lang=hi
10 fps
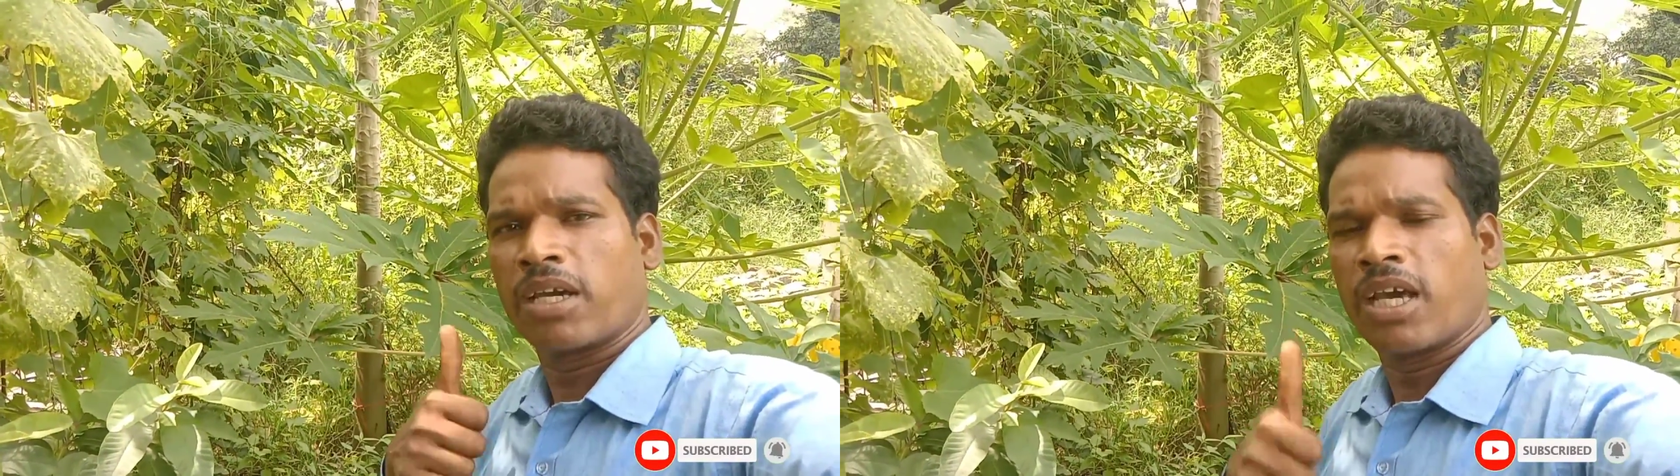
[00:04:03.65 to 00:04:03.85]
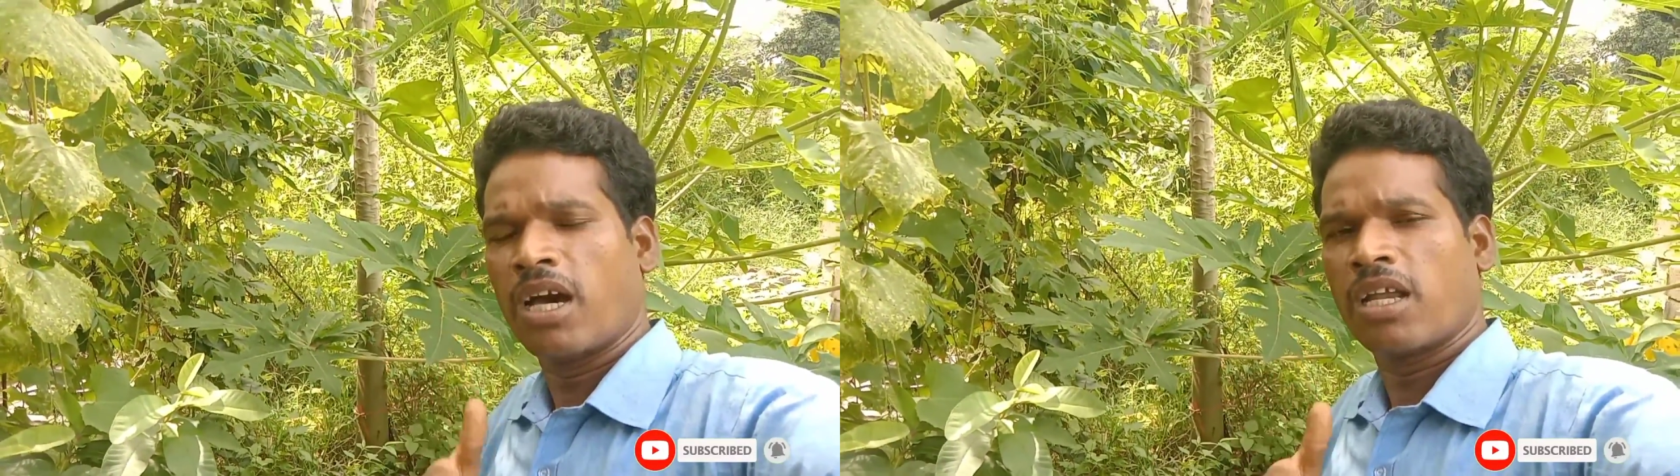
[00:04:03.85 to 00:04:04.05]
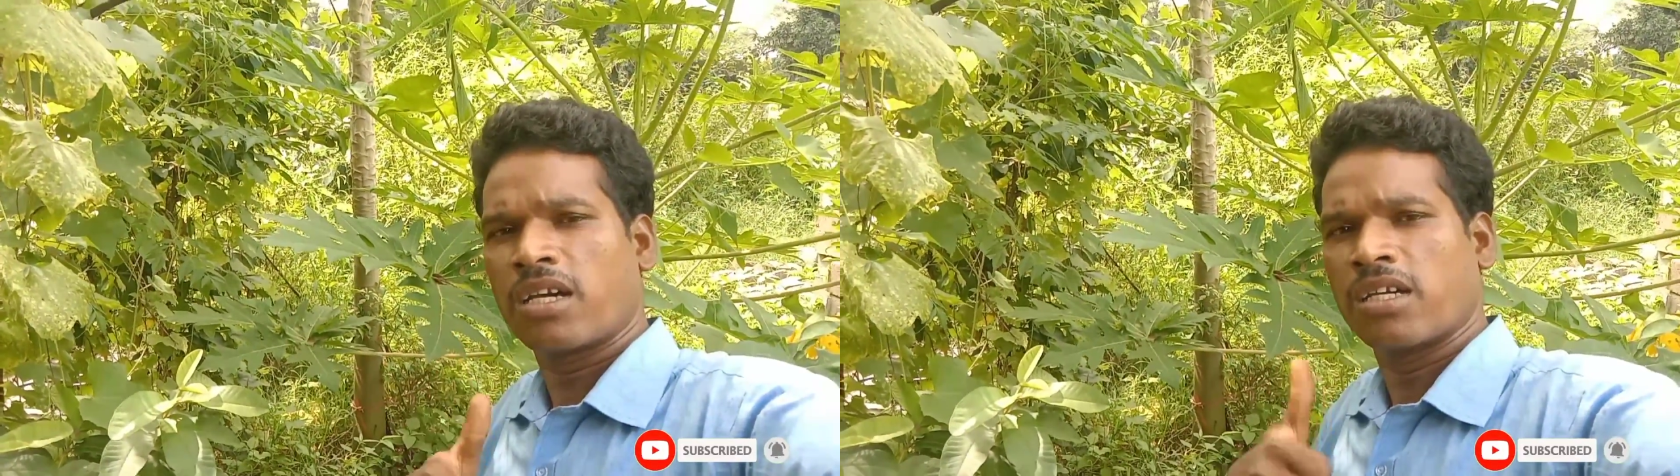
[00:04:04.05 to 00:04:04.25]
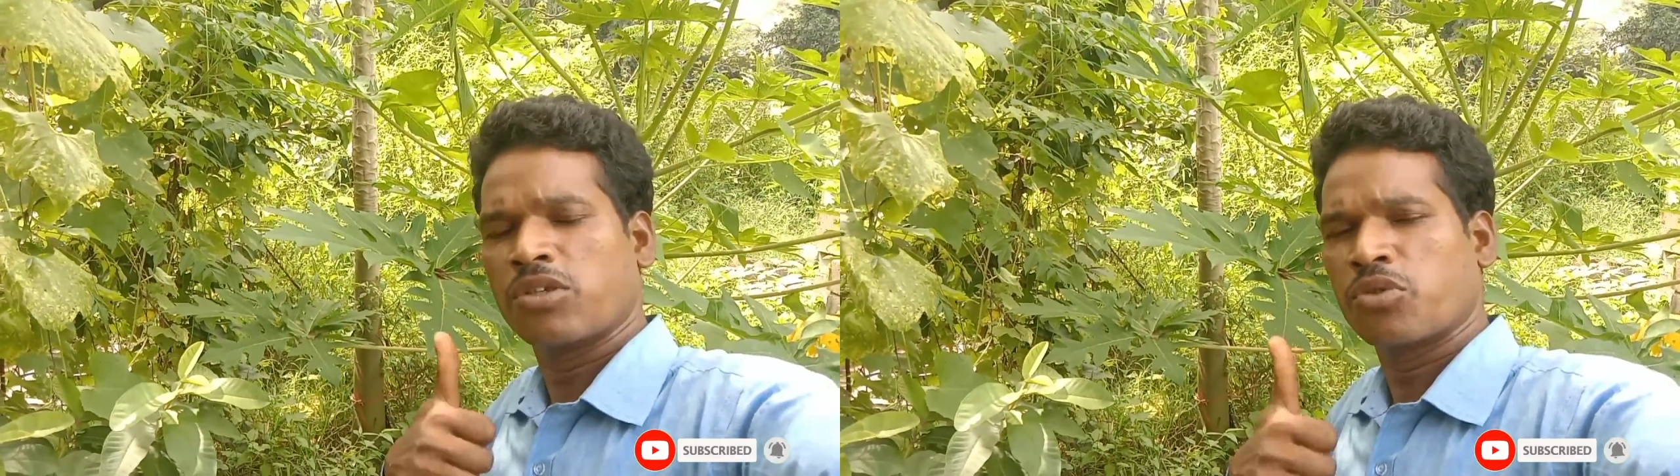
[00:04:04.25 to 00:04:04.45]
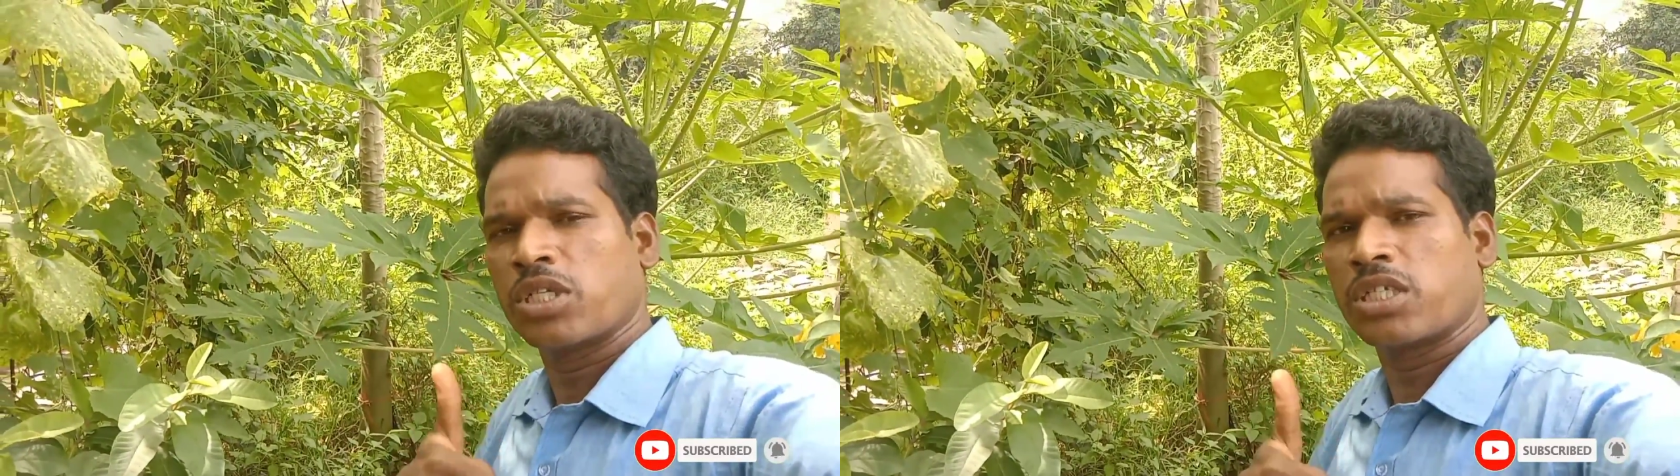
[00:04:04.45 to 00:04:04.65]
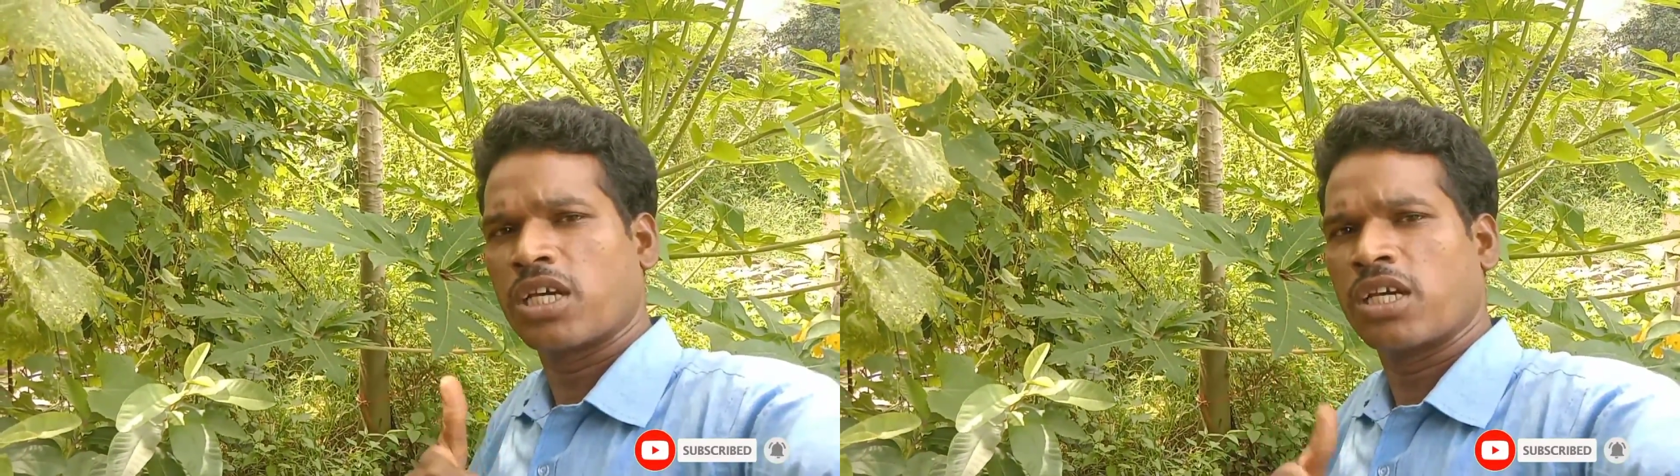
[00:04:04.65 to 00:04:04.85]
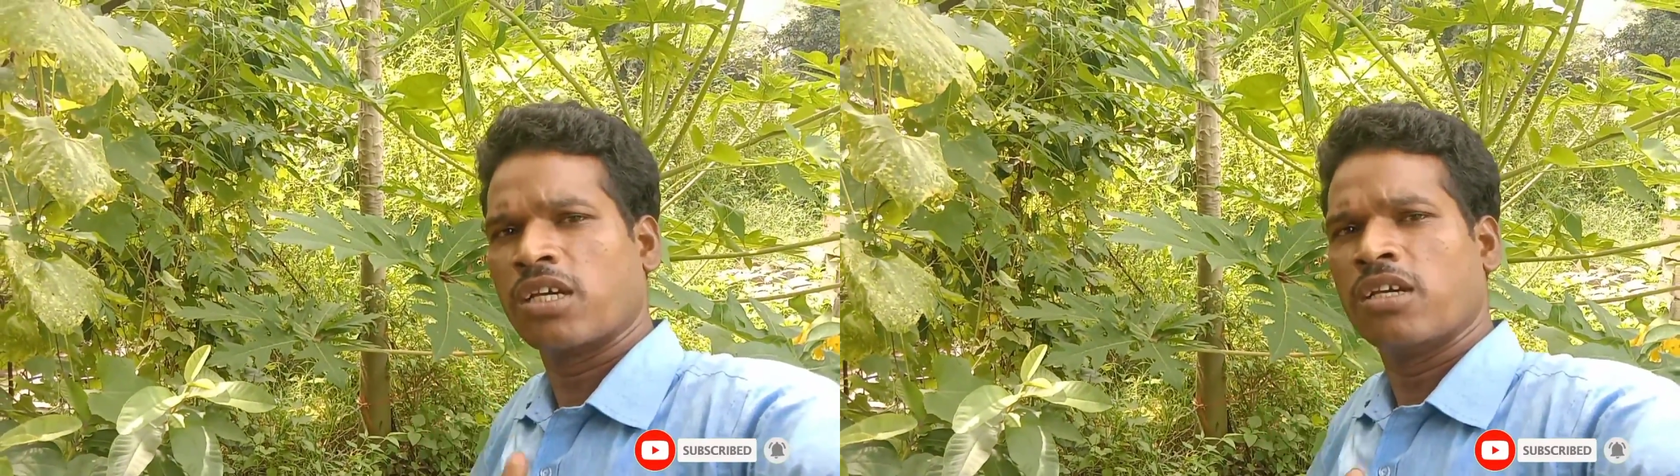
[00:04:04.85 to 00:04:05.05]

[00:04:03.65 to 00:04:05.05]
ख्याल रखें स्वस्थ रहें